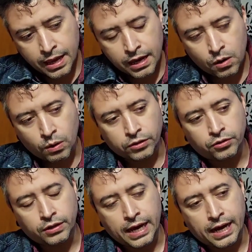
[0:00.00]

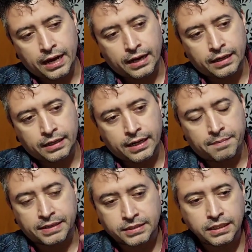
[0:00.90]
cuando la,
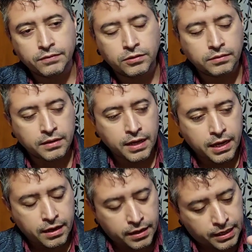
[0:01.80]
percibo
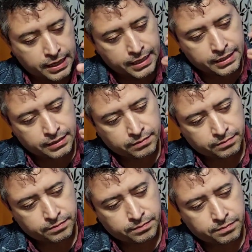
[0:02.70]
eh,
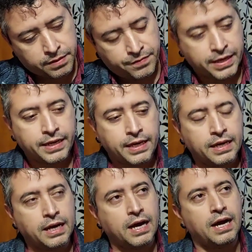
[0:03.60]
me
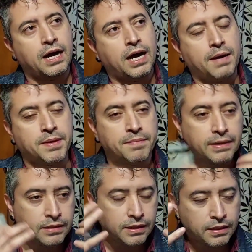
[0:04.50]
viene a mi
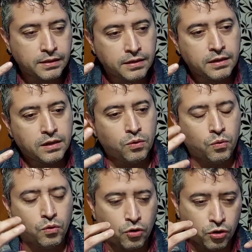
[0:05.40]
mente
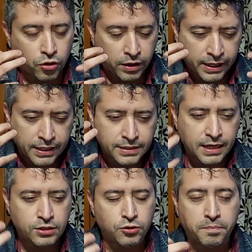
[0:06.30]
un color
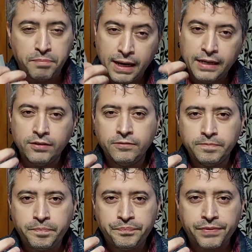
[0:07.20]
grisáceo pálido
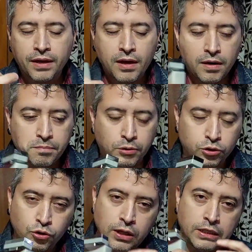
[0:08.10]
por
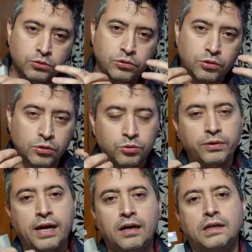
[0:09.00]
toda su
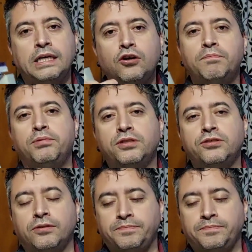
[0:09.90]
estructura y composición.